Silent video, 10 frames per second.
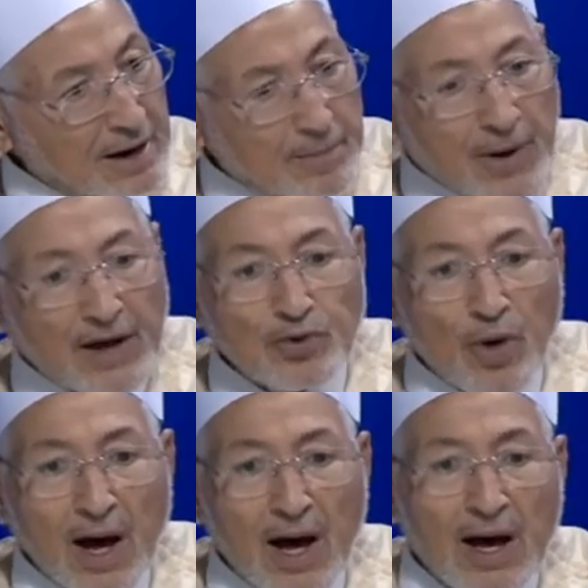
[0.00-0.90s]

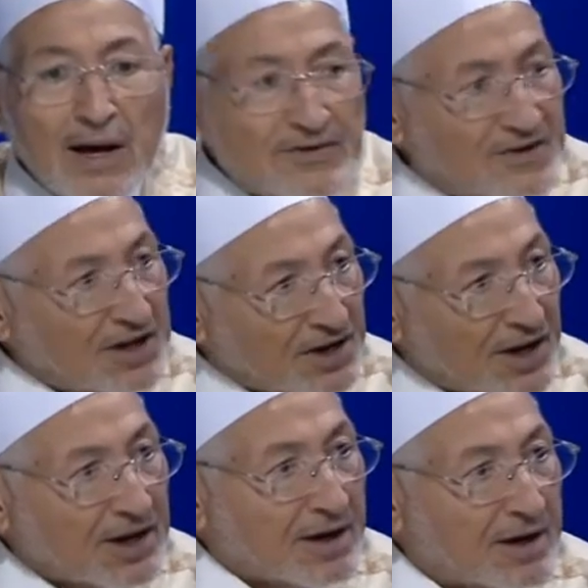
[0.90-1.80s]
بعضها
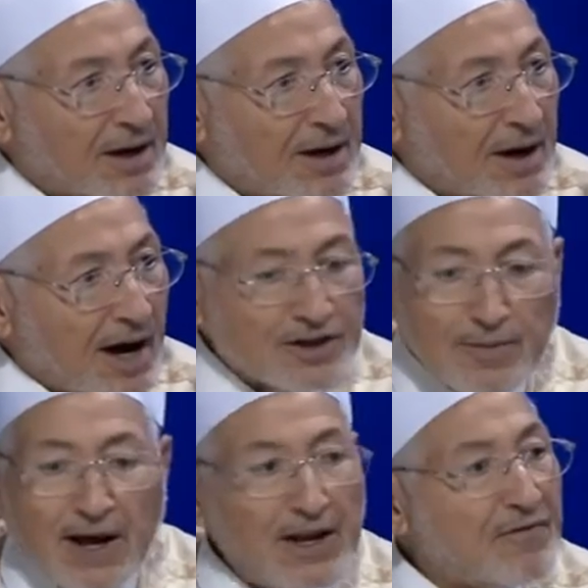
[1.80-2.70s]
ديني
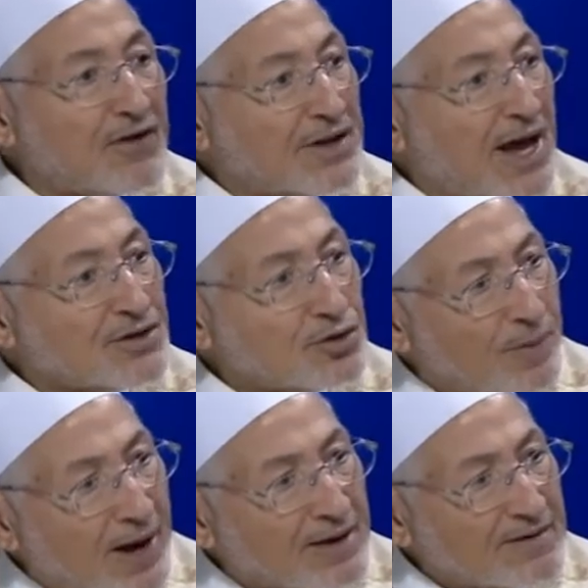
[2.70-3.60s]
أصبحنا في
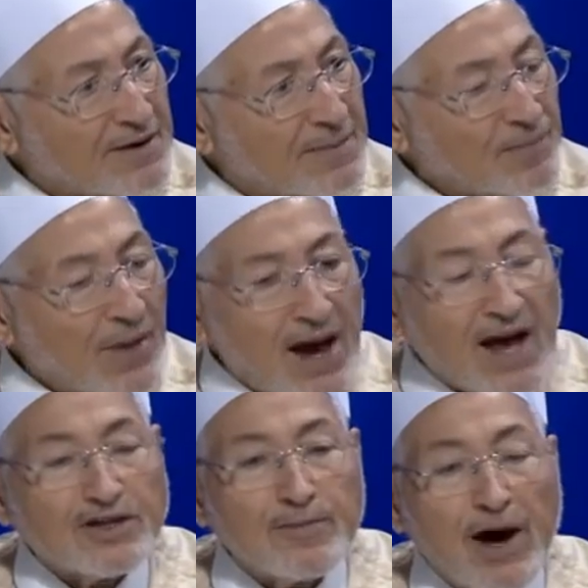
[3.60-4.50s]
تعصبات
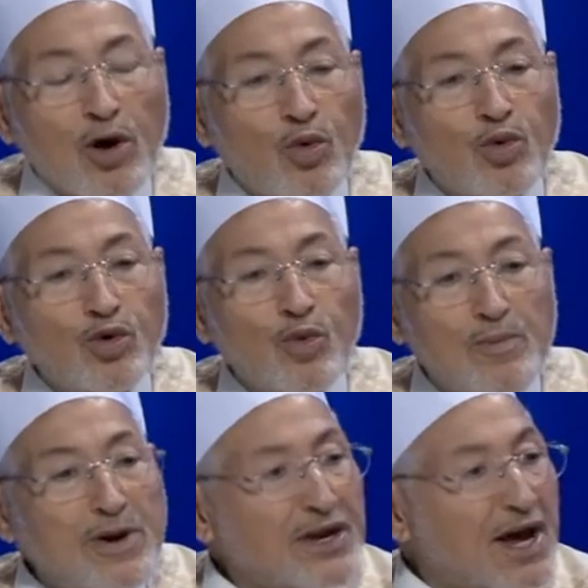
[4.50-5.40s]
أصبح كل
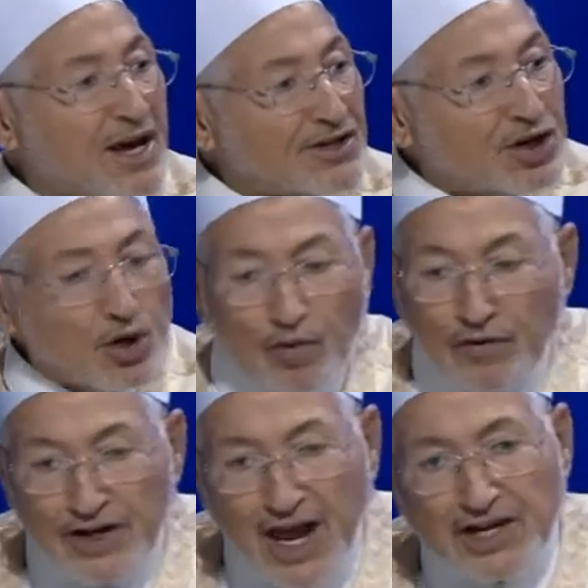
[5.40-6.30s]
منا يسير
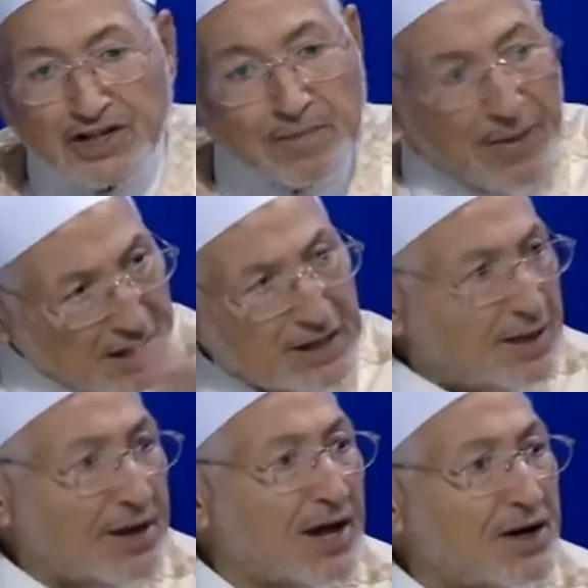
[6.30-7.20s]
في نهج
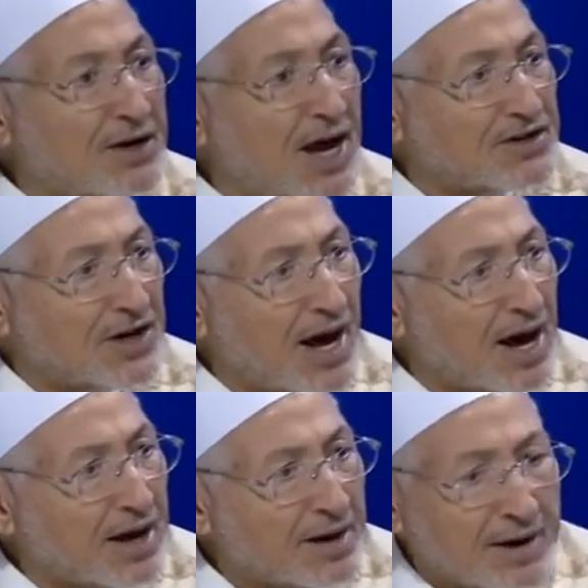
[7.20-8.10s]
بعيد عن النهج
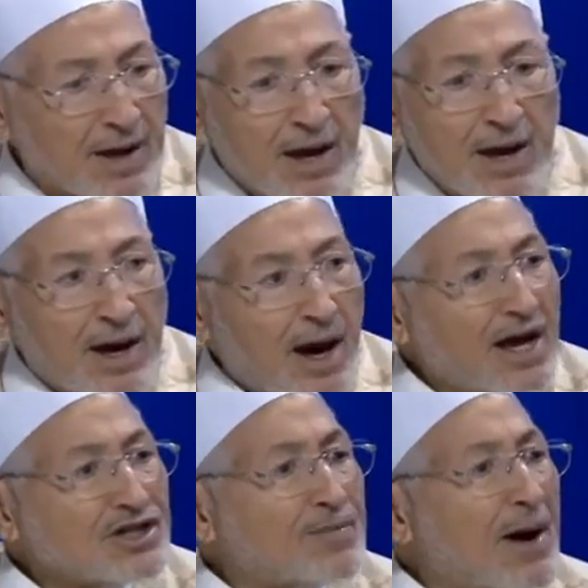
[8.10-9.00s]
الآخر شو السبب؟
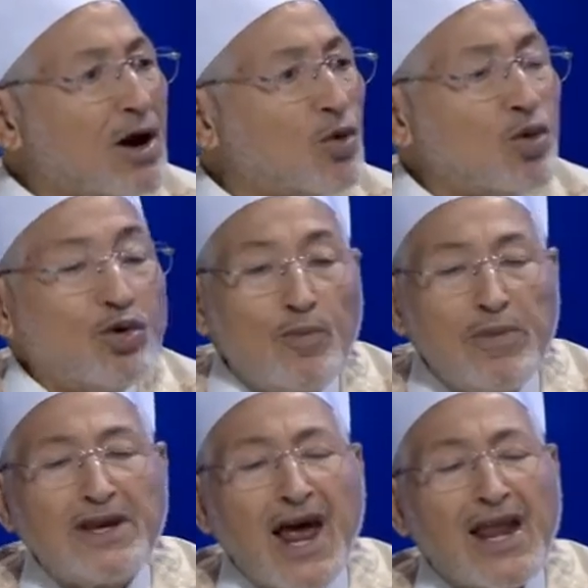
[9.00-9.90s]
أصبح كل
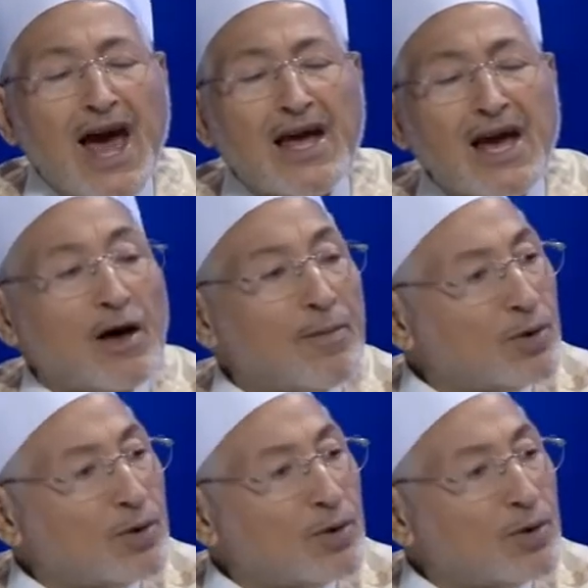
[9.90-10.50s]
منا لا يقبل